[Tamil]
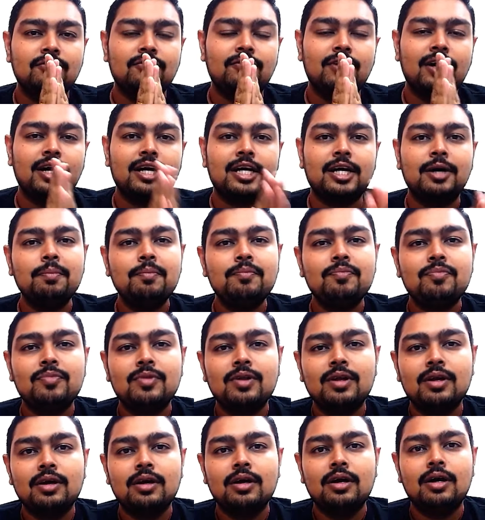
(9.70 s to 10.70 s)
வணக்கம்
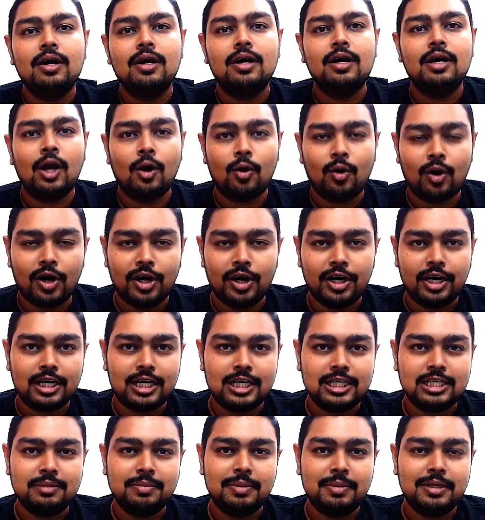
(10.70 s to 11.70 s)
நான் உங்கள் ஆடிட்டர்
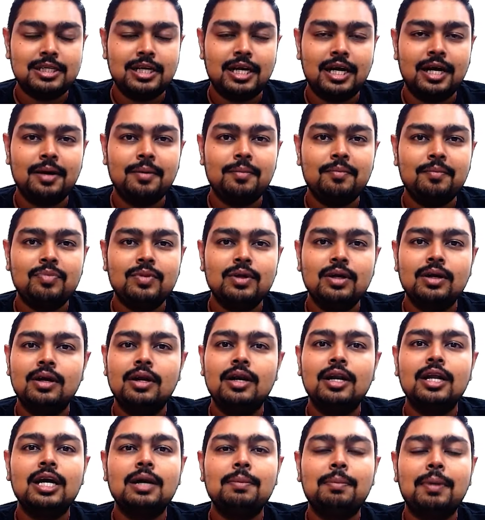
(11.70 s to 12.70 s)
கிருஷ்ணன் பேசுகிறேன்
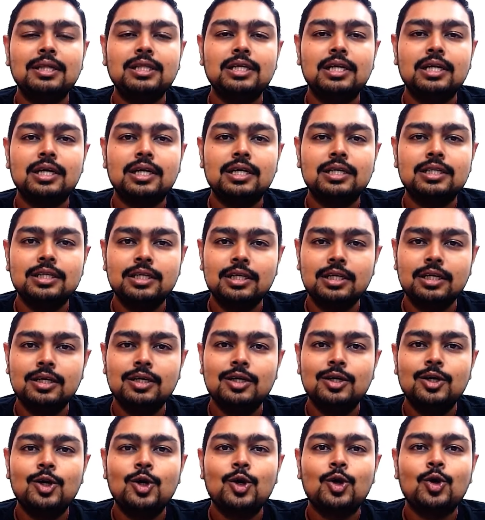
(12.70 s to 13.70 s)
நீங்கள் பார்த்துட்டு இருக்கிறது
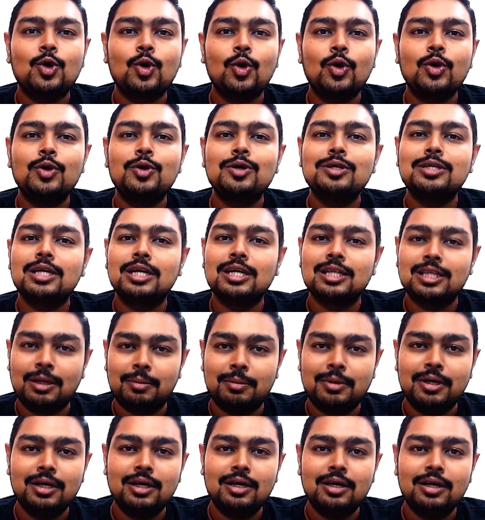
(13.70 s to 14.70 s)
க்ரோ யூடி சேனல்
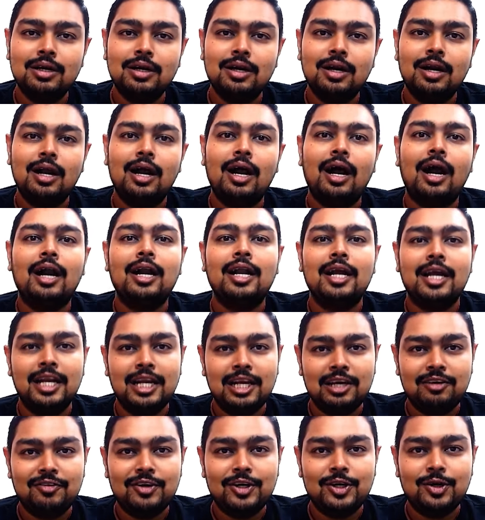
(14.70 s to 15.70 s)
தமிழ் அண்ட்
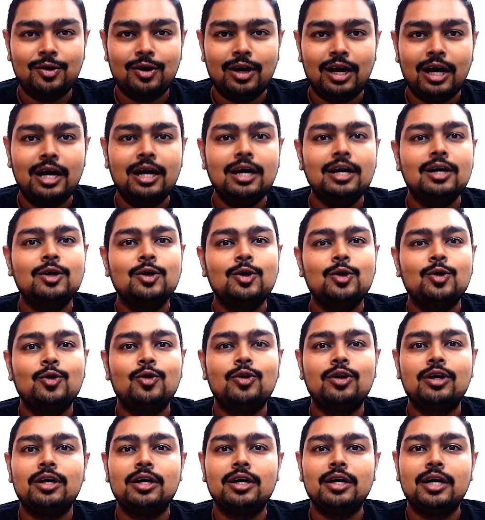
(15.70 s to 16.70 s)
இன்னைக்கு வீடியோவில்
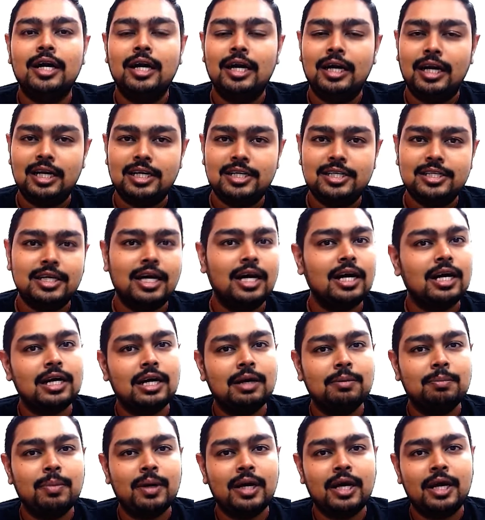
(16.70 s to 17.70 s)
ஒரு இன்ட்ரெஸ்டிங்கான
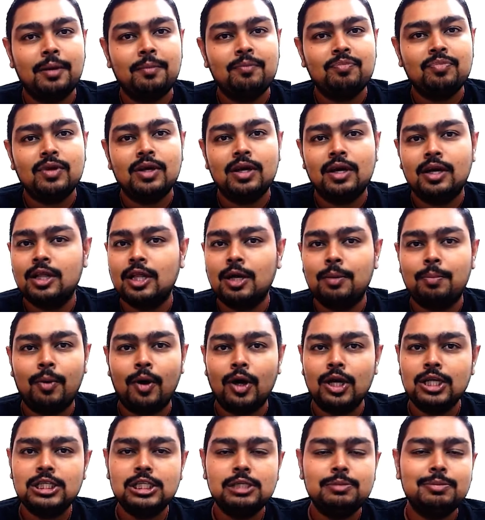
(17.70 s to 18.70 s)
கம்பெனி இந்த
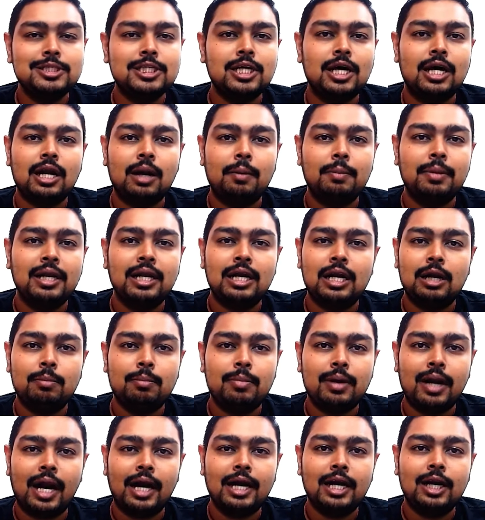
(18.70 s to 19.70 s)
பாலிசி பஜார் அப்படின்ற
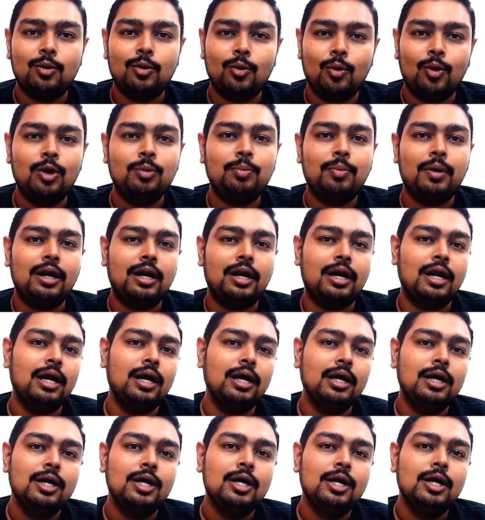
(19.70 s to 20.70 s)
பிராண்டை ஓன் பண்ணுற
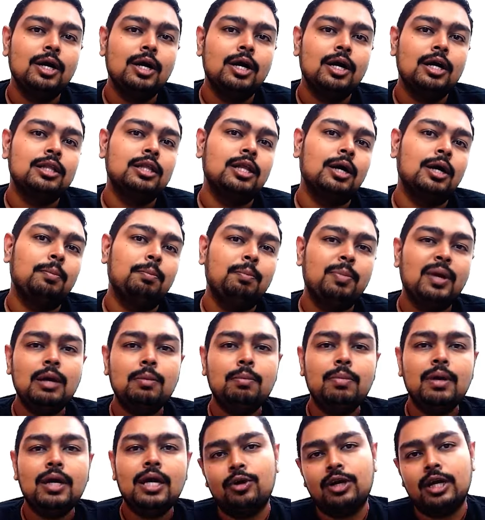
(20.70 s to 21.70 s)
இந்த
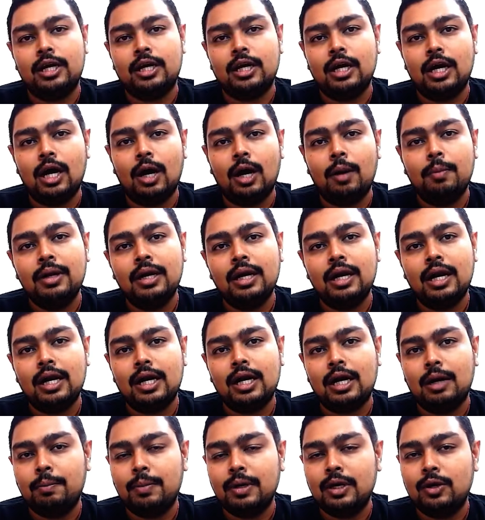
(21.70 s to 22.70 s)
பிபி டெக் அப்படின்ற
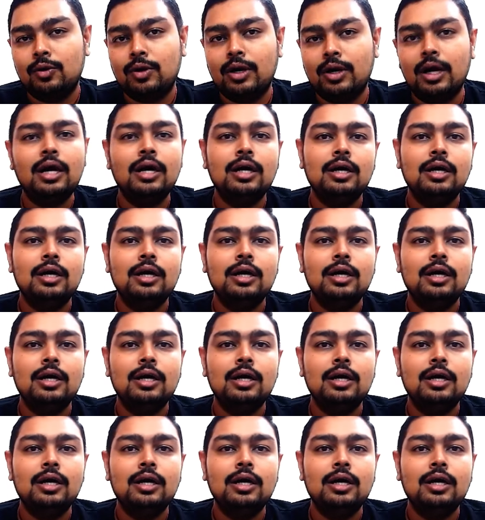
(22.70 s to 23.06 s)
கம்பெனியோட